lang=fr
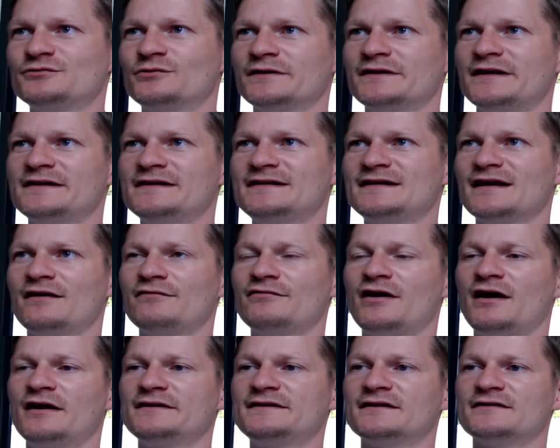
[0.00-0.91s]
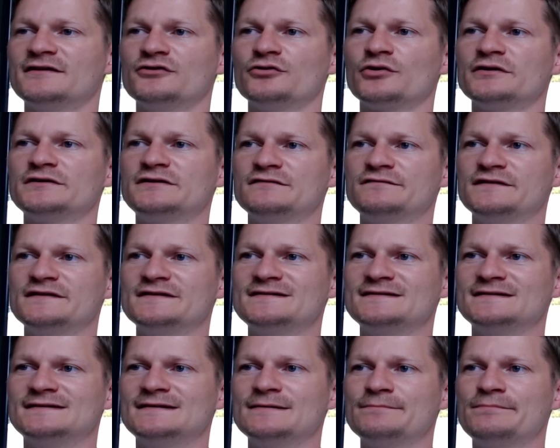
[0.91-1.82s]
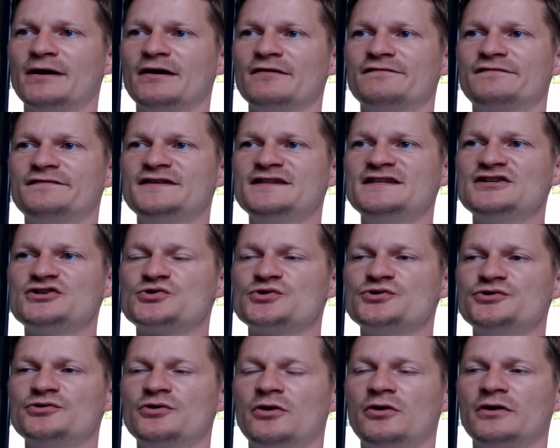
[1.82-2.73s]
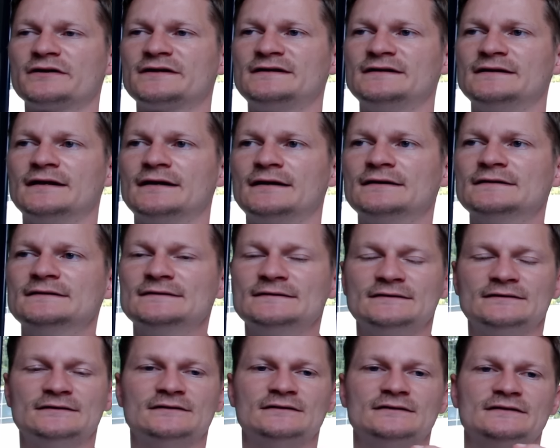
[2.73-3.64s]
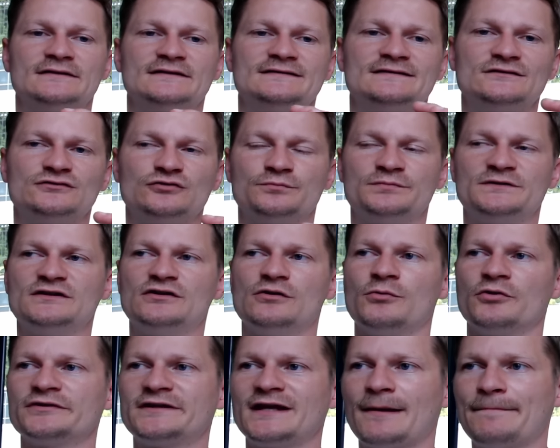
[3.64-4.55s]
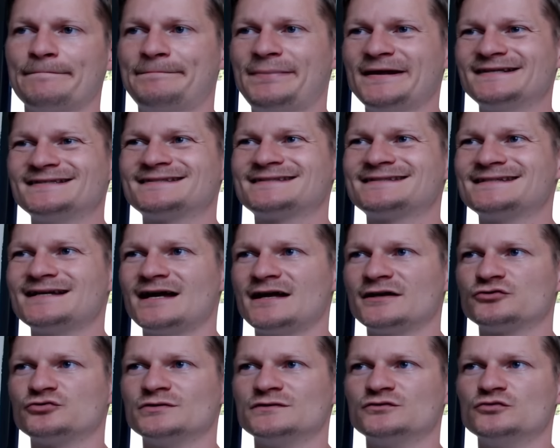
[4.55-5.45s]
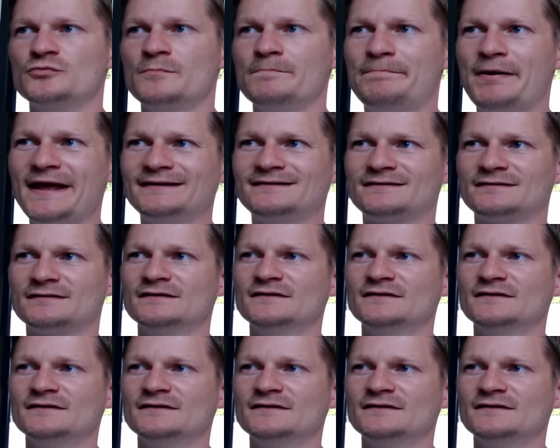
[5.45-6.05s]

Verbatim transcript: à Danny Carvaral, qui a d'ailleurs été félicité par Vinny Junior qui a euh, laissé ce petit commentaire Bestia, tu es une bête,